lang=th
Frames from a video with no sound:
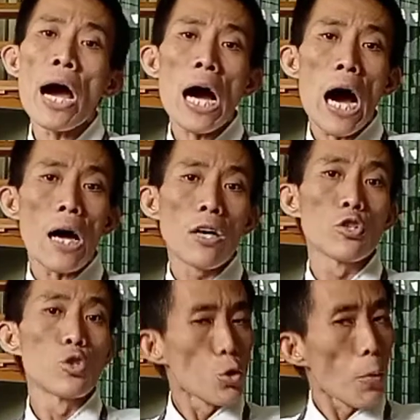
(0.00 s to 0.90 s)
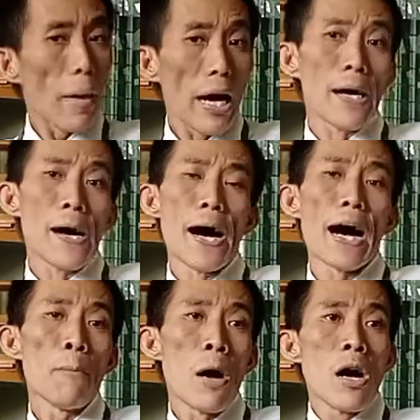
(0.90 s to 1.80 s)
ว่ายูทูบเบอร์ค
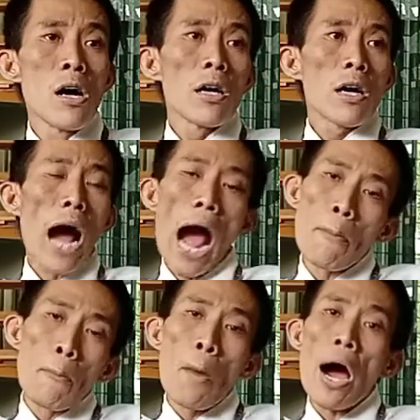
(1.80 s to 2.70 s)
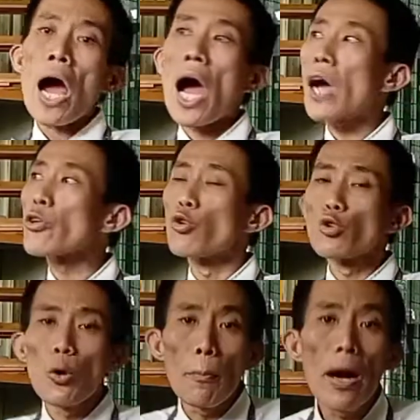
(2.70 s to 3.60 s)
รับคำว่ายู
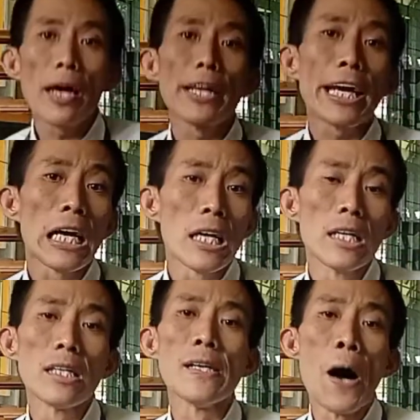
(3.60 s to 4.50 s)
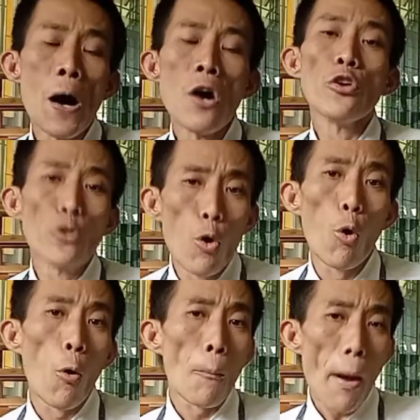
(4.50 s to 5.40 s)
ทูบเบอร์นี่คือยู
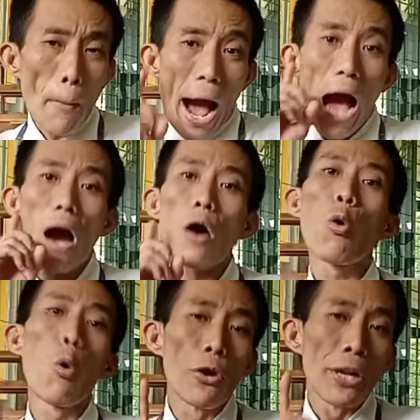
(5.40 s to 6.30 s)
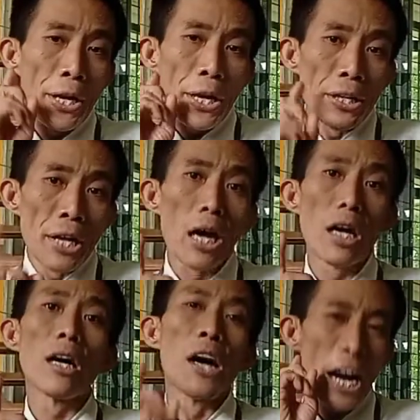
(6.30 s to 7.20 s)
แปลว่าคุณเธ
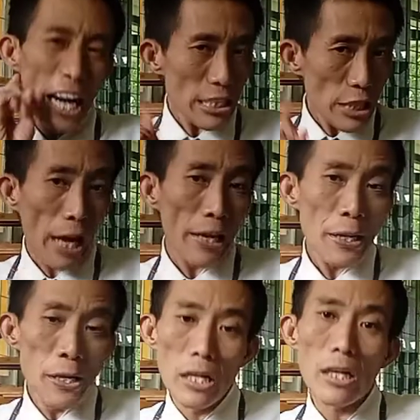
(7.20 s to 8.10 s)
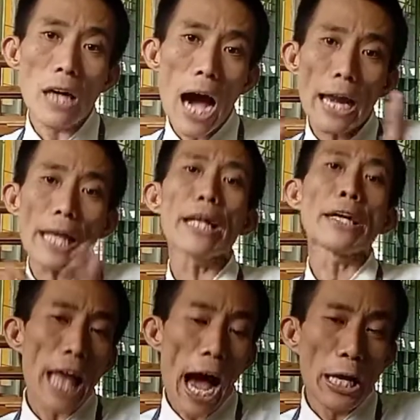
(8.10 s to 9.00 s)
อและฉันหรืออะไร
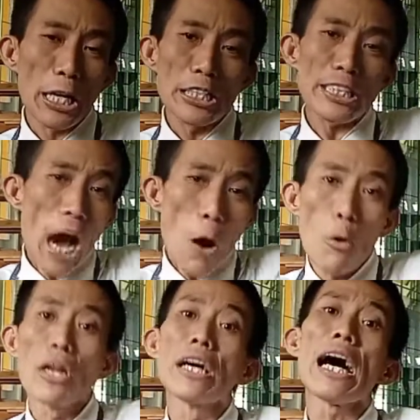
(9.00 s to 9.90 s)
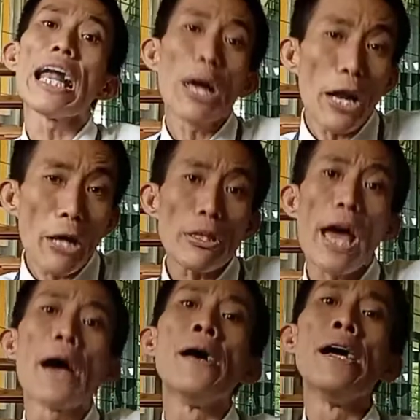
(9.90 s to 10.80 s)
ต่างๆหรือเจ้าหรืออะไรก็แล้ว
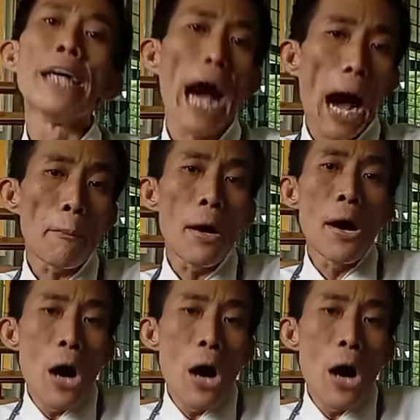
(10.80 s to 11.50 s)
แต่นะครับ